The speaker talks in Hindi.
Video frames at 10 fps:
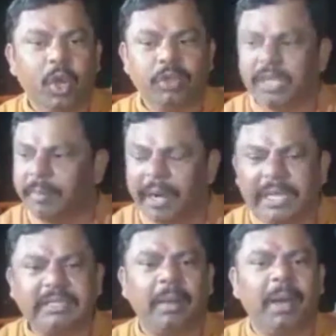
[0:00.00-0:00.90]
उसने
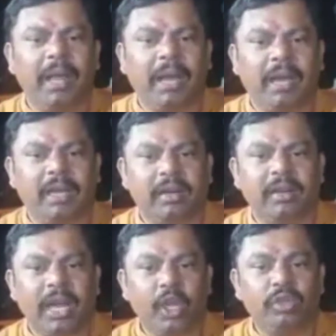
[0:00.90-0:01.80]
बड़ी सभा लगाकर
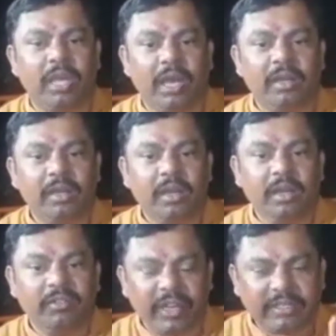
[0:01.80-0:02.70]
अयोध्या
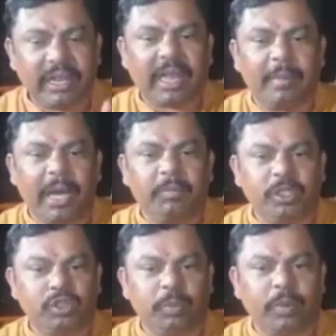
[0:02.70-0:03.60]
फैसले के बाद में
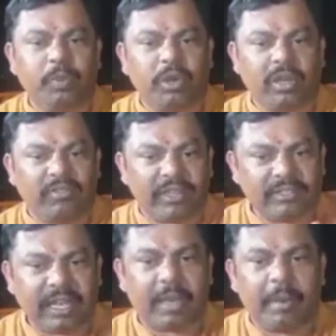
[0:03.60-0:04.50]
सुप्रीम कोर्ट के
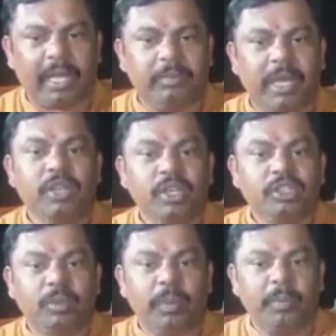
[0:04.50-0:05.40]
फैसले के बाद में
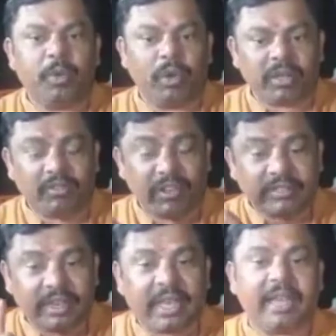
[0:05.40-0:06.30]
सुप्रीम कोर्ट के
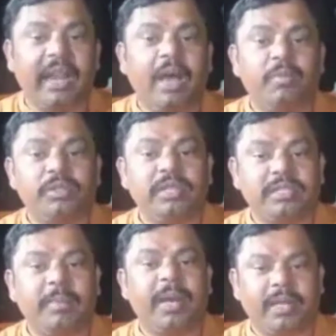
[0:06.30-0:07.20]
फैसले के खिलाफ उसने
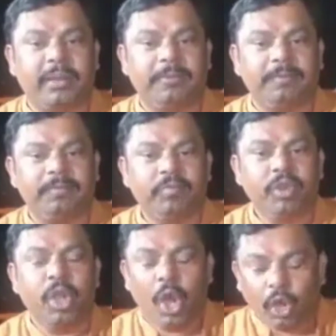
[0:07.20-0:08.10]
सभा की
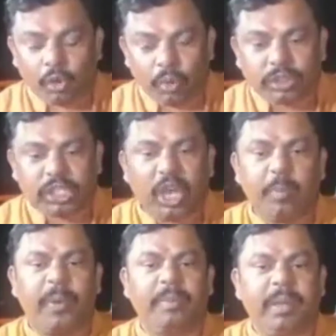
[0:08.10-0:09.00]
और उसके
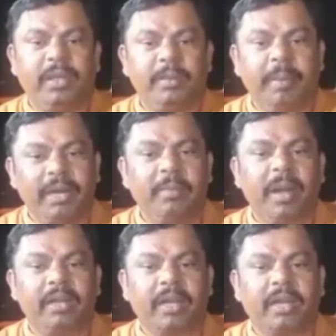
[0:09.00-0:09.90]
ऊपर भी मैं
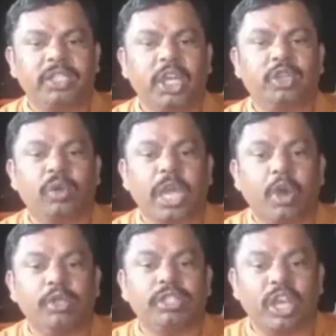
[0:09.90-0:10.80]
डिमांड करना चाहता हूँ कि
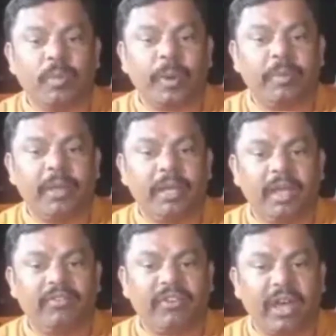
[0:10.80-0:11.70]
उसके ऊपर भी
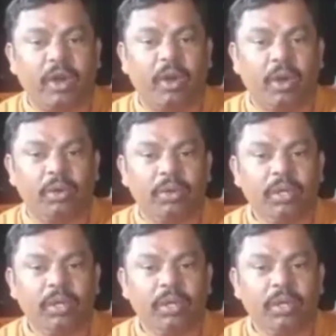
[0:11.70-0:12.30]
एफ हो